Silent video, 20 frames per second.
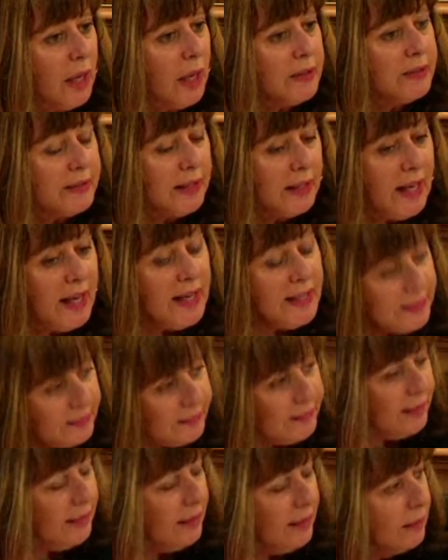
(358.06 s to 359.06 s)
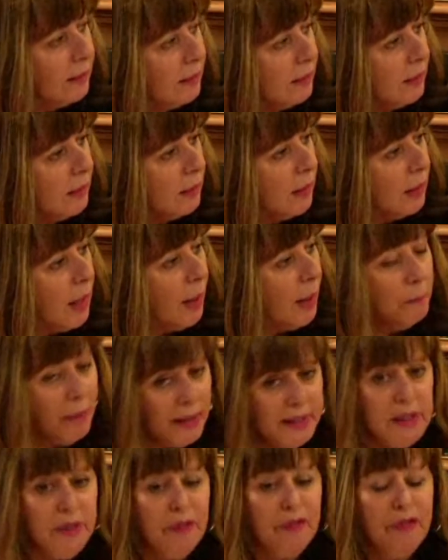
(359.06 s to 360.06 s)
à ce qu'elle a été, un
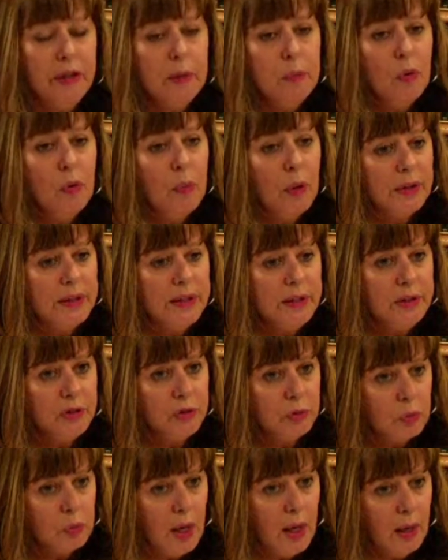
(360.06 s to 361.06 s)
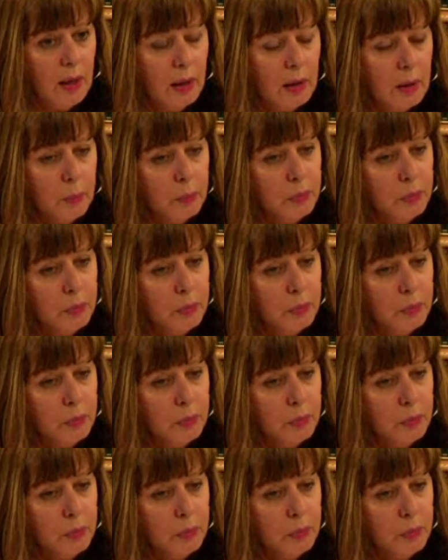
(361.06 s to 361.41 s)
magnifique moment d'histoire.